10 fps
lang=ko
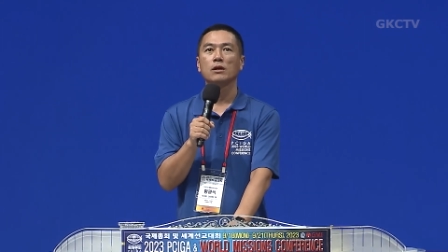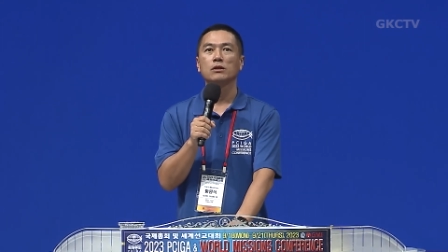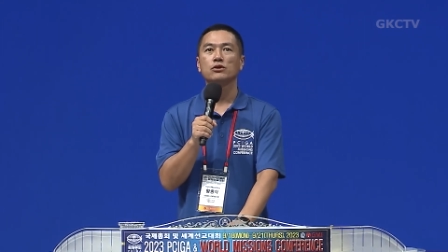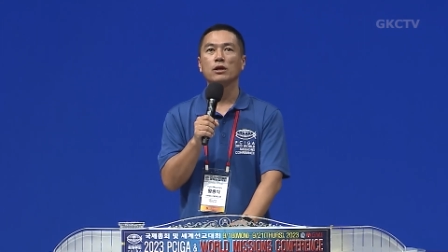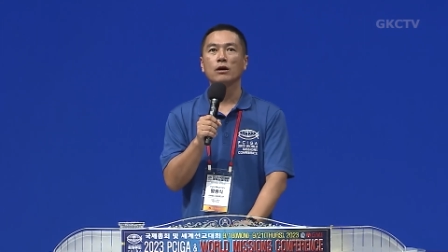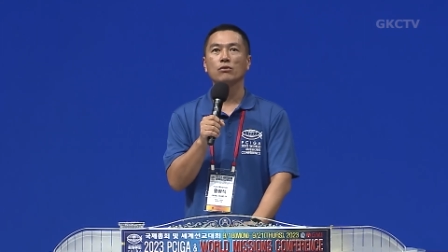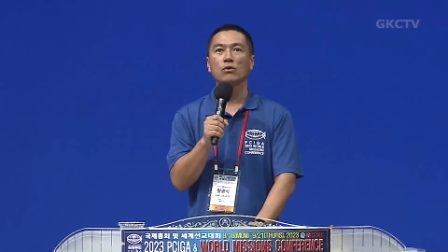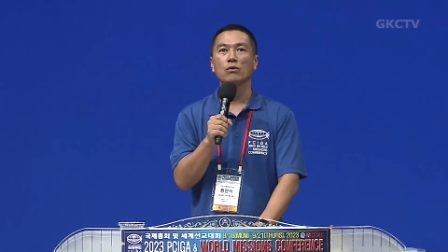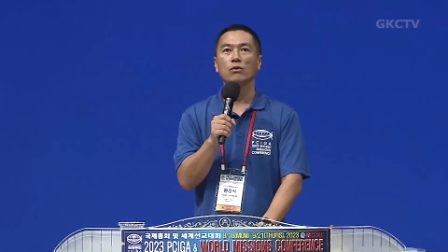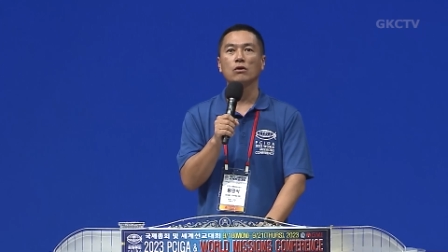저희
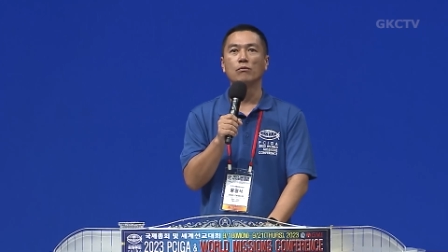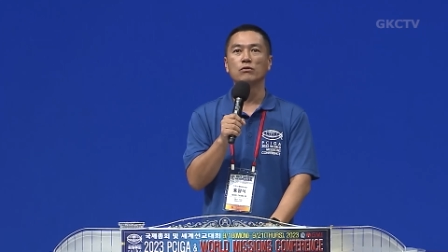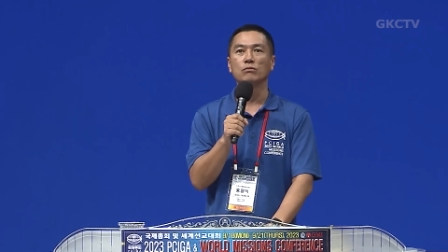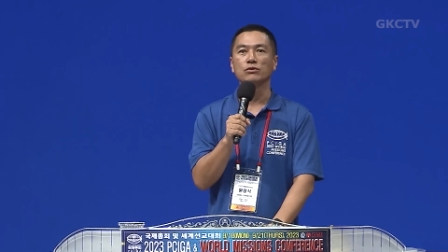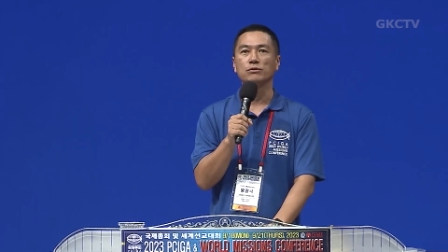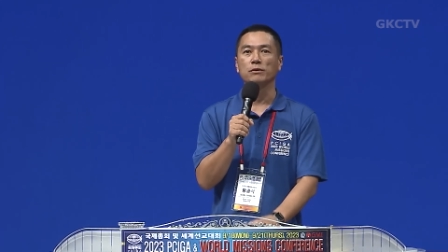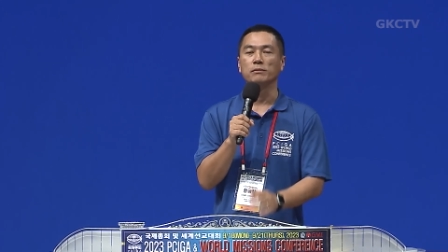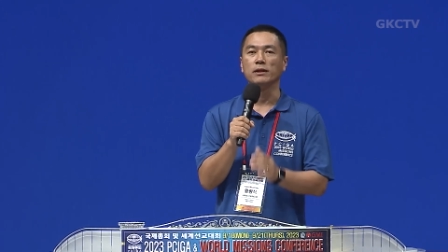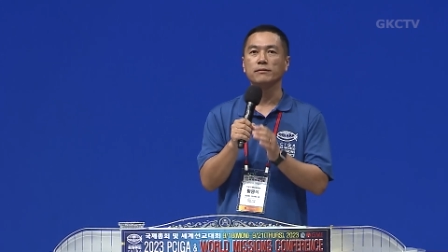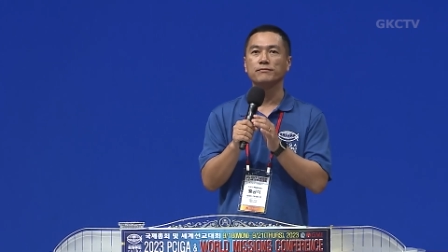학교 건물
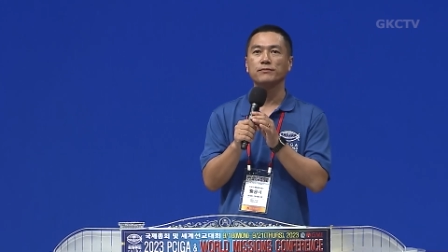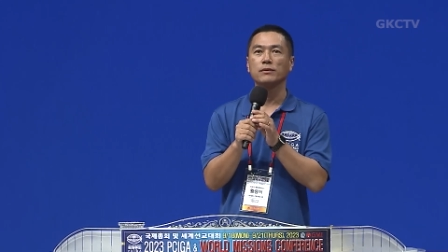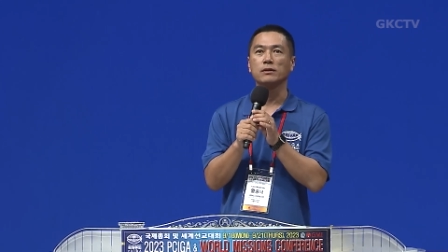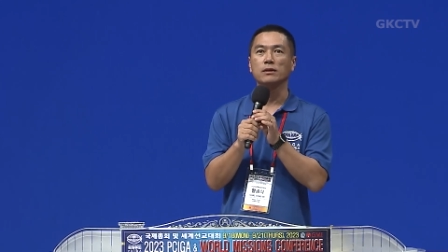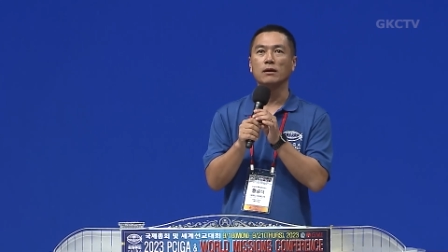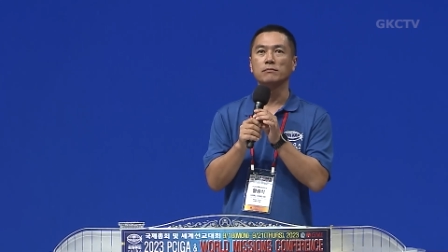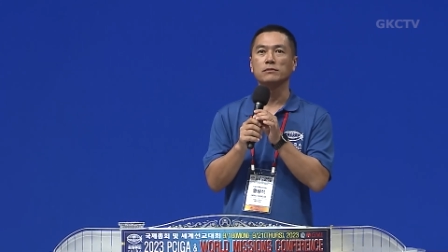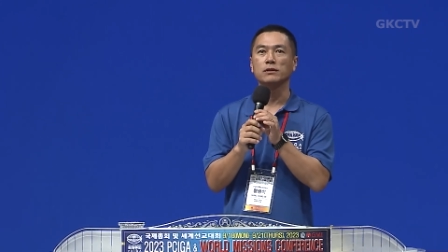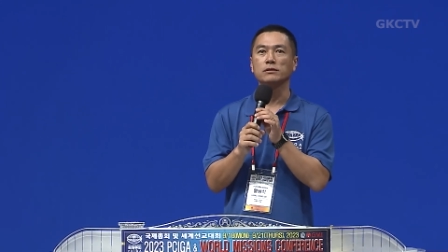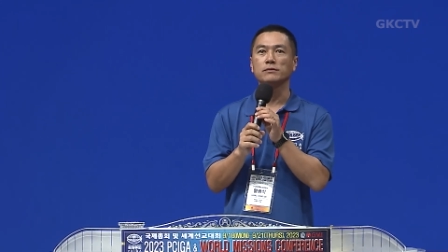모습입니다. 그 다음
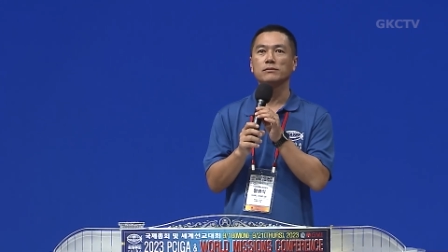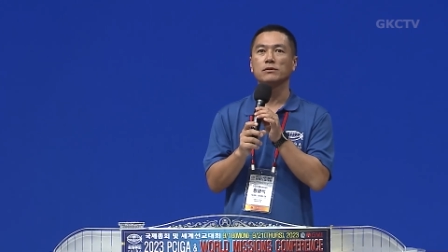사진.